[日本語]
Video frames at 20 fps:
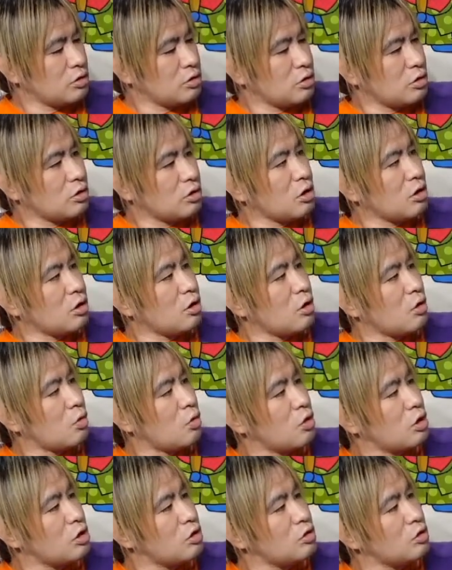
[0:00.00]
な。なんか
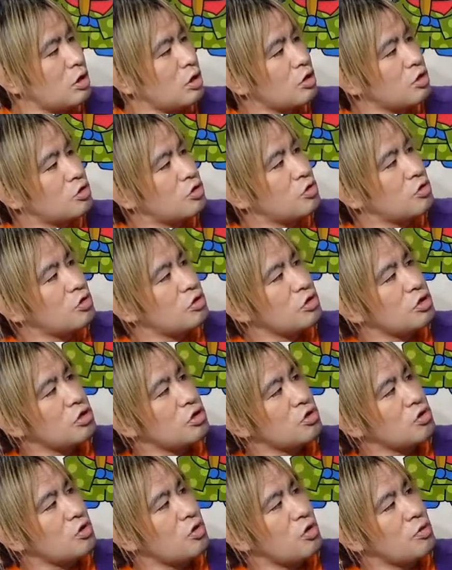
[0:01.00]
これぐらい12
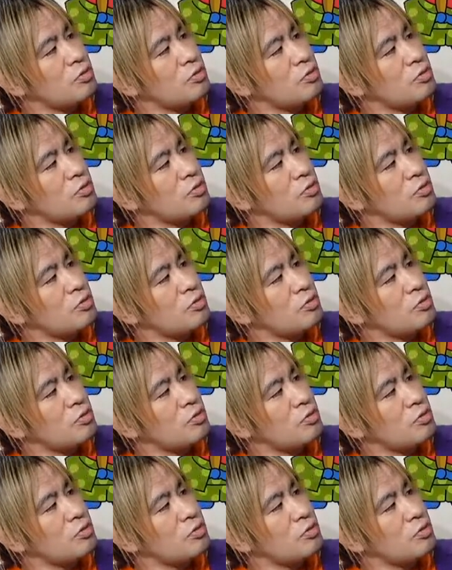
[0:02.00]
畳